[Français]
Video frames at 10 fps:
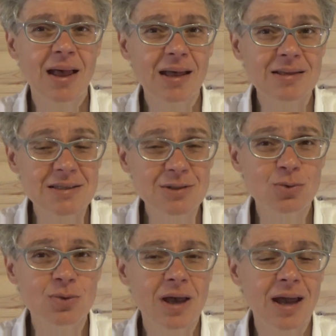Ainsi
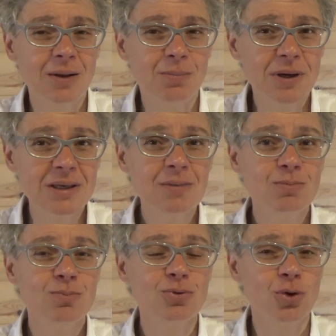donc, elle prie
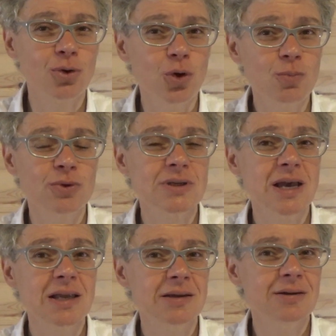pour que le
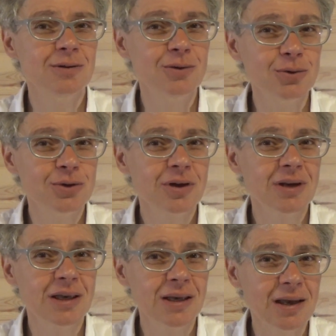possède d'autres
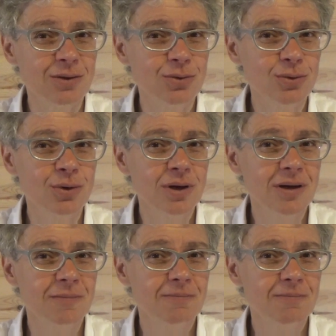créatures.